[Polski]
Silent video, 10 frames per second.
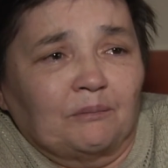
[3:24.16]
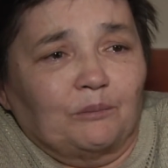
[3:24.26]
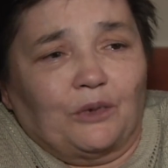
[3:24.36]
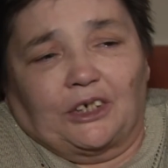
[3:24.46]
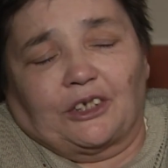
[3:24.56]

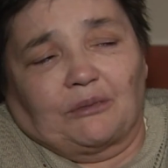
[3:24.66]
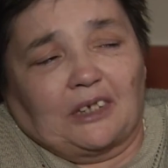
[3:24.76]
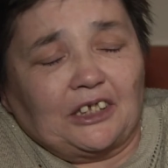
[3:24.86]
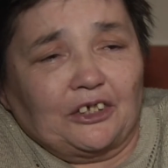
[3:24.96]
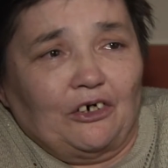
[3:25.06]
No oni są
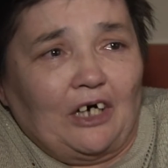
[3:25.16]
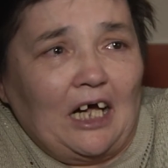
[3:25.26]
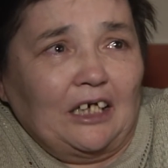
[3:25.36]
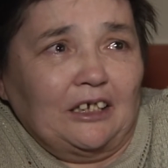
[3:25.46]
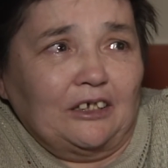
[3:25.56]
tacy
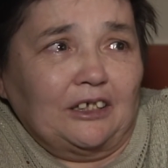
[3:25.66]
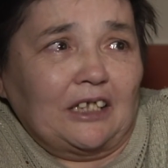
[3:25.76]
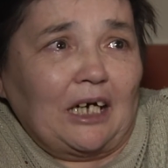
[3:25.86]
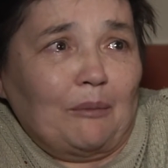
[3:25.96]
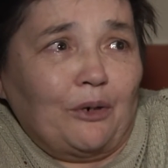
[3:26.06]
kochani i
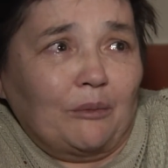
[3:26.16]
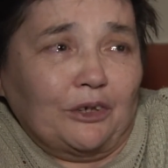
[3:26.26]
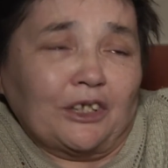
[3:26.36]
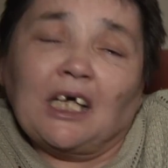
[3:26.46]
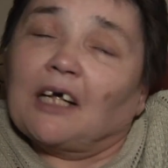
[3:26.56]
taka
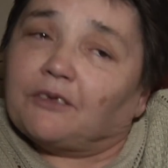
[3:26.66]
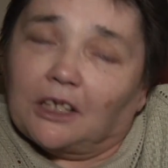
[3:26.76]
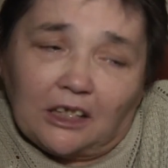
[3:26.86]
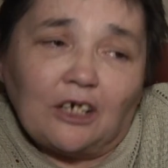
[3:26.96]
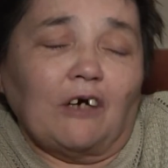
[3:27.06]
pomoc,
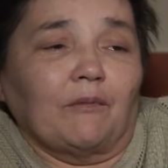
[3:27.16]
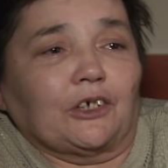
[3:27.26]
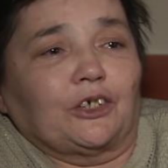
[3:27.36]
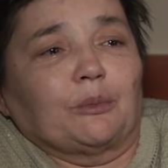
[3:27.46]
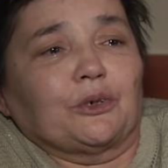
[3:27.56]
nie tylko
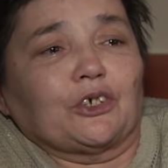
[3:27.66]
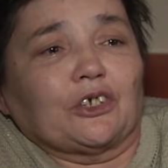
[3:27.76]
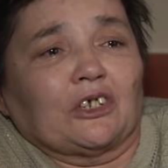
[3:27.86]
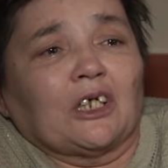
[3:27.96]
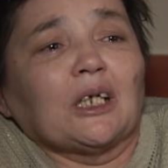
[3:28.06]
właśnie
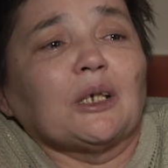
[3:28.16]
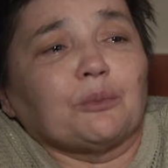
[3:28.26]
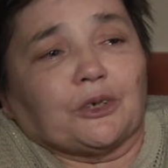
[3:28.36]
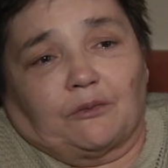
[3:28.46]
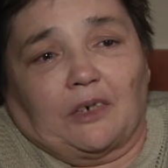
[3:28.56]
przy
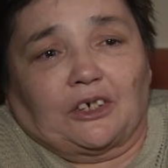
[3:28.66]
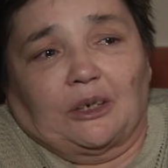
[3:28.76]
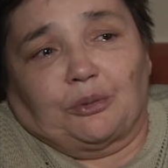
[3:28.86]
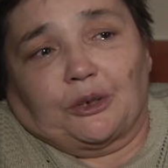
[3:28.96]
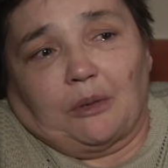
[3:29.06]
przy
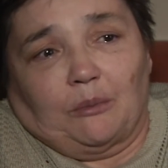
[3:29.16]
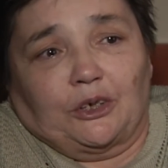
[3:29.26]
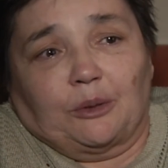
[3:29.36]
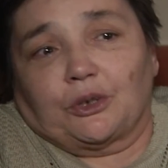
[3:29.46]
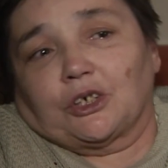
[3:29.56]
właśnie przy
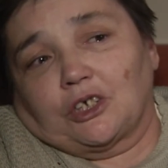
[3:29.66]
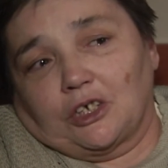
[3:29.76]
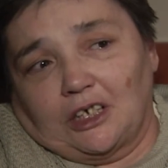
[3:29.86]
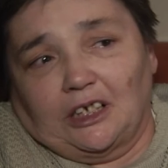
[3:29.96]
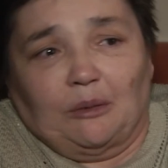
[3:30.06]
pomocy, przy
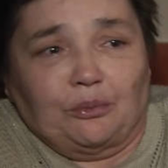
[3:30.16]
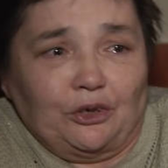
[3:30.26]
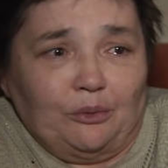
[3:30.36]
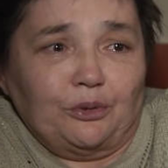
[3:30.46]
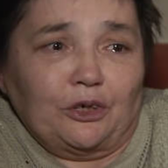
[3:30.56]
higienie,
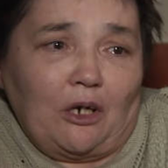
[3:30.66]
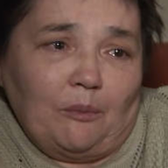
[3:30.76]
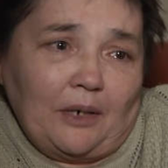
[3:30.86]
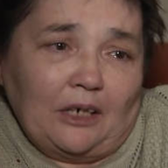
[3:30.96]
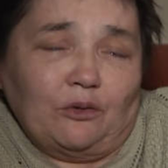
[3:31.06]
przy, przy
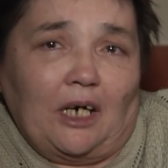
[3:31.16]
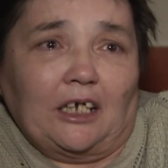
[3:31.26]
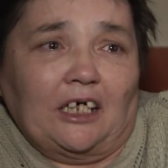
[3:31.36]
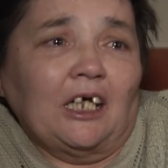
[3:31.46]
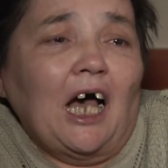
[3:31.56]
kąpaniu, ale,